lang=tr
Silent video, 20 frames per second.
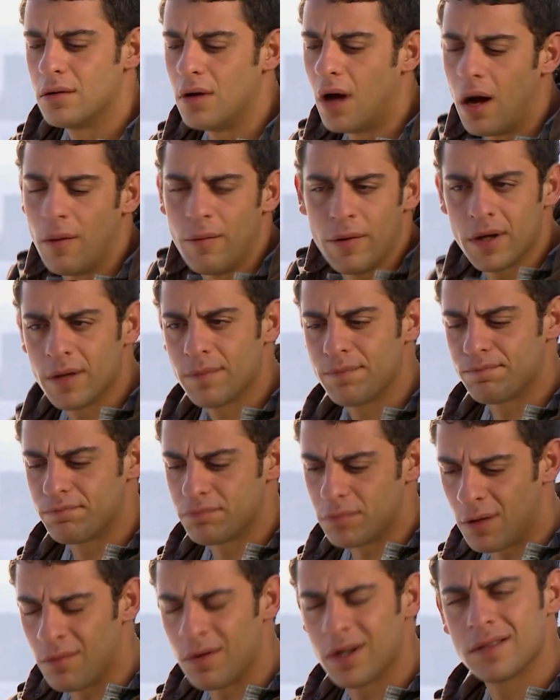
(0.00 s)
Ya ben hep
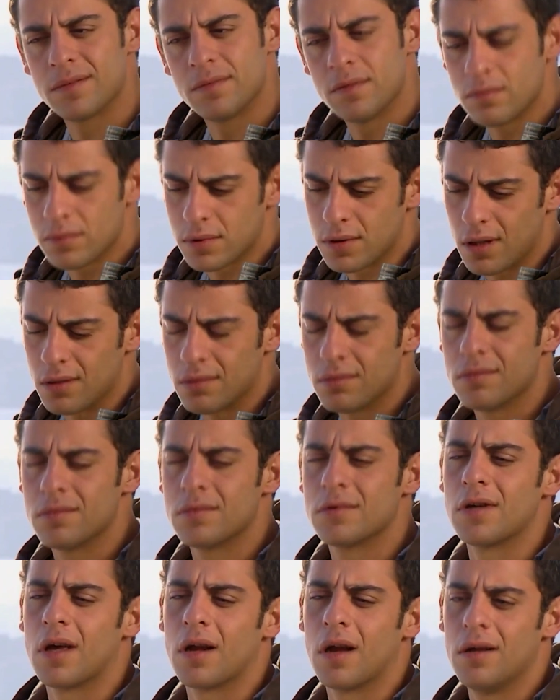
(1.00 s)
demez miyim sen
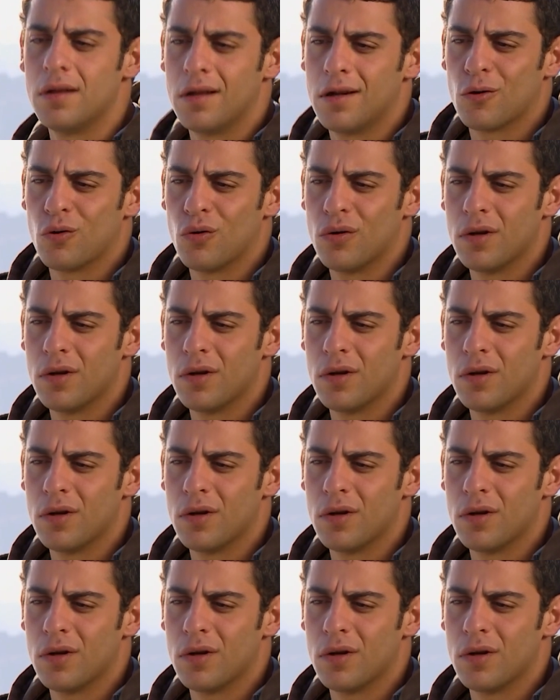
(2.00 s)
saraylara,